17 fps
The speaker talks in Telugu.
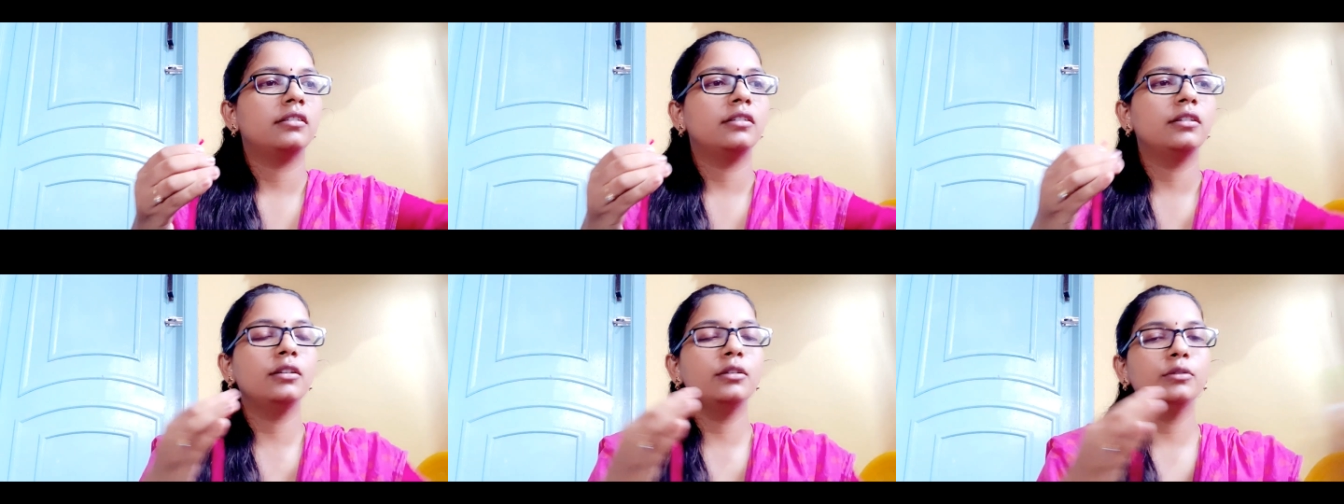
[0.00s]

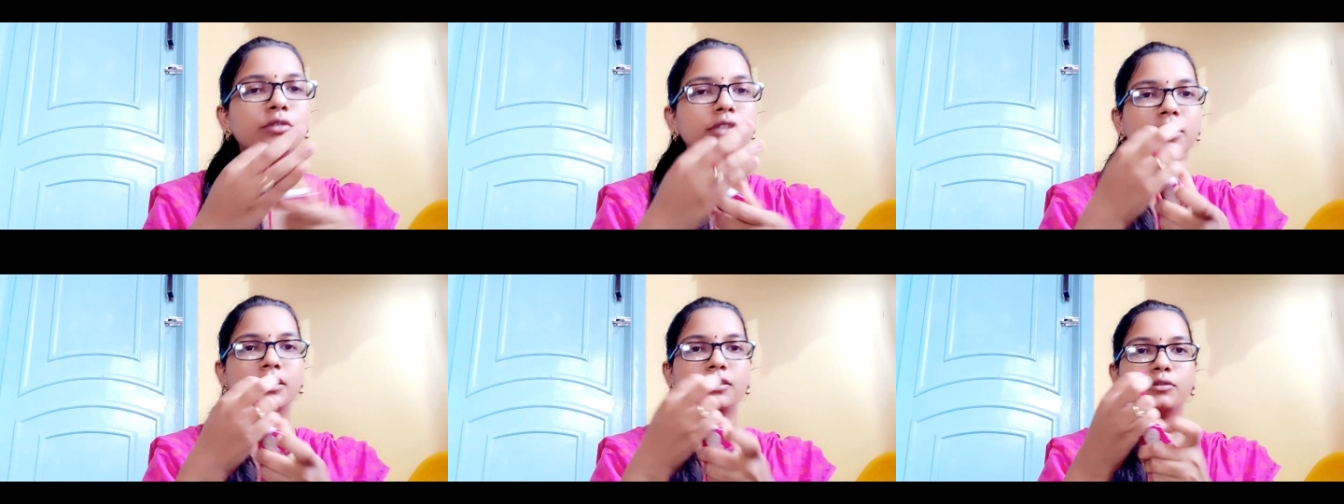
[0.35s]
గ్లూ
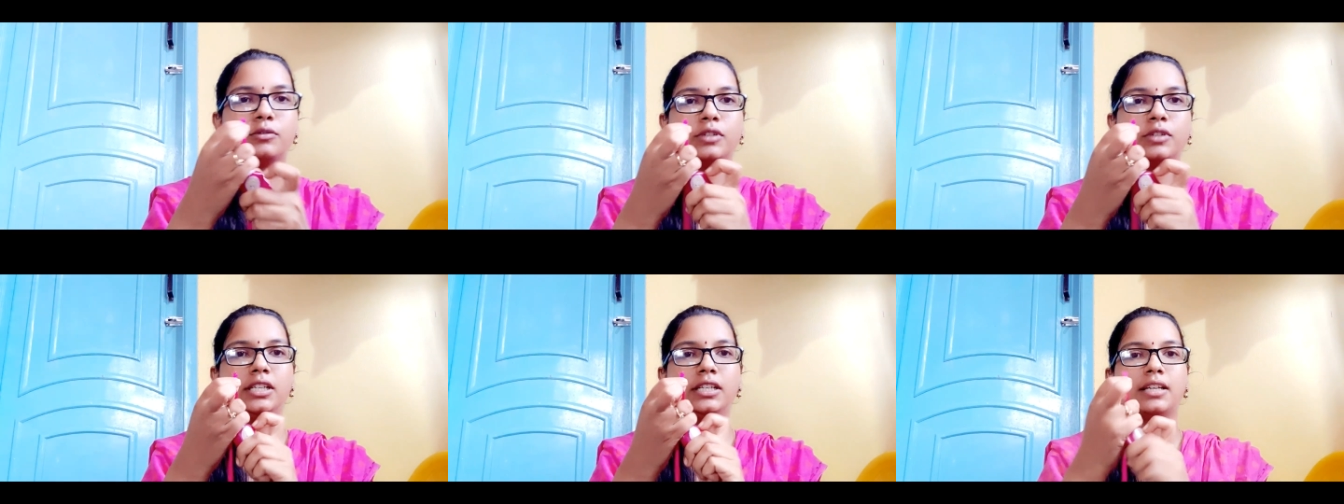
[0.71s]

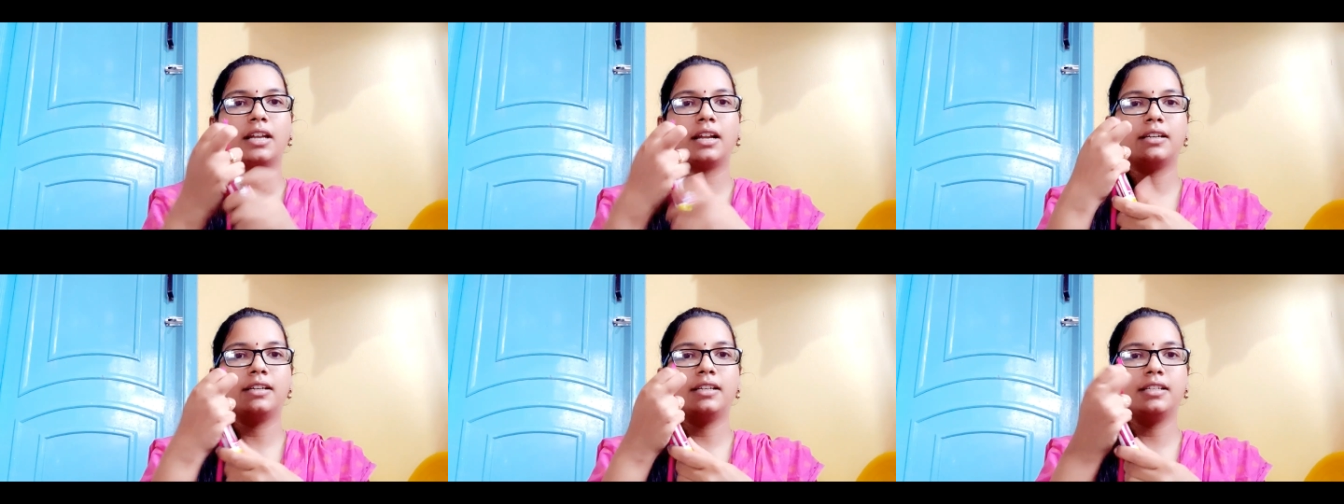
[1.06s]
తీసుకొని
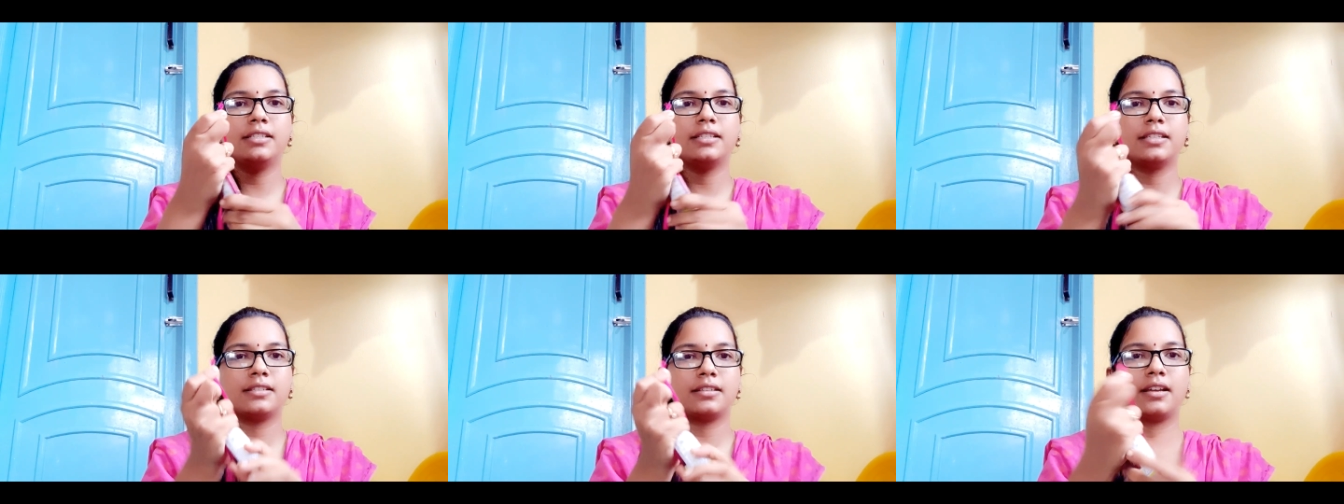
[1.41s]
ఇట్లా
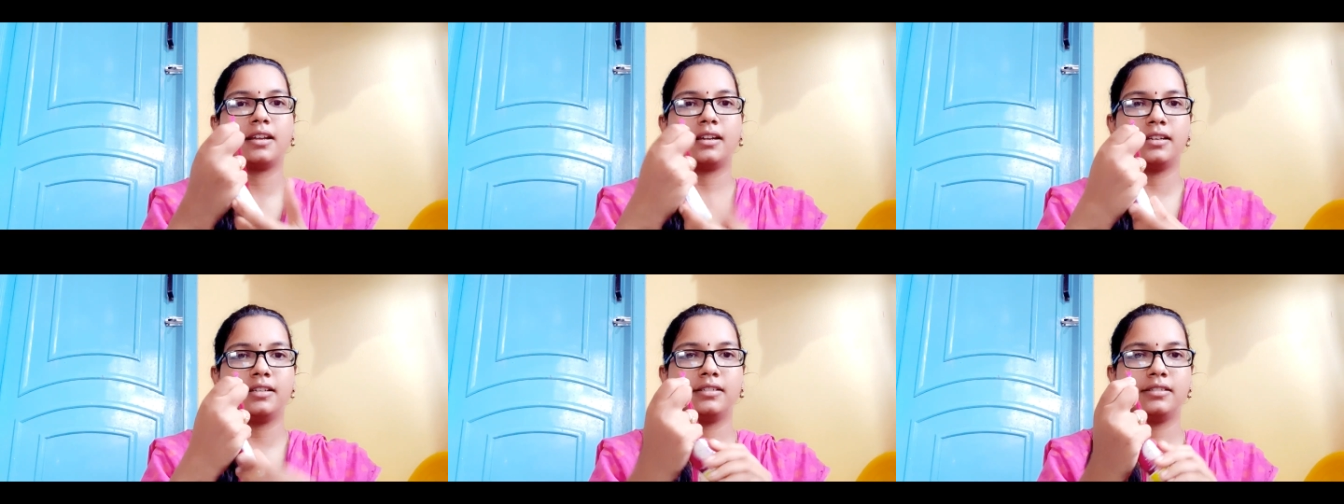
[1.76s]

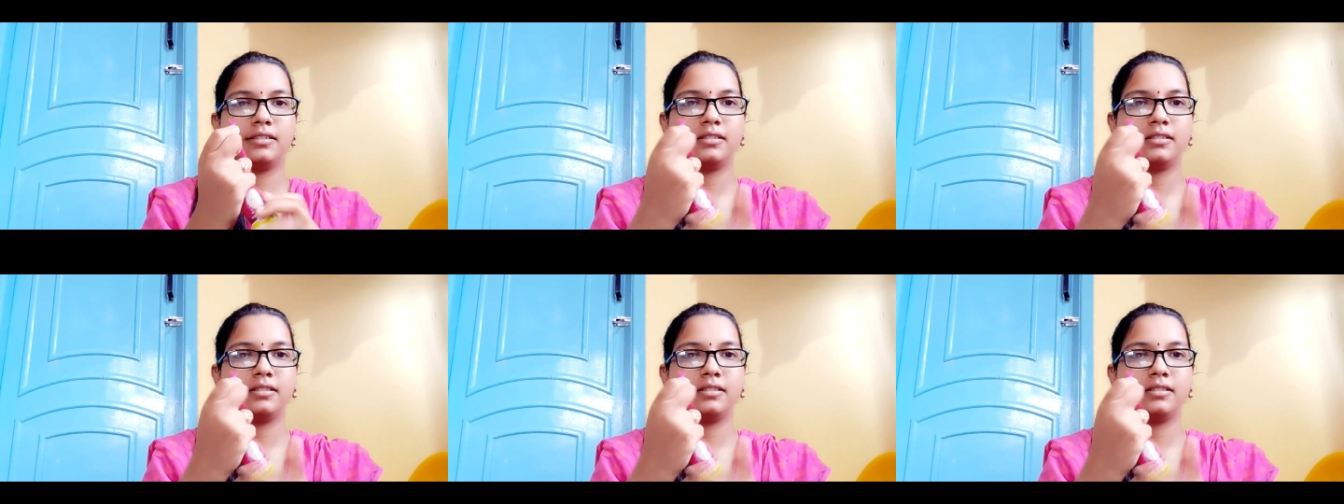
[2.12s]
అంటించేసేయండి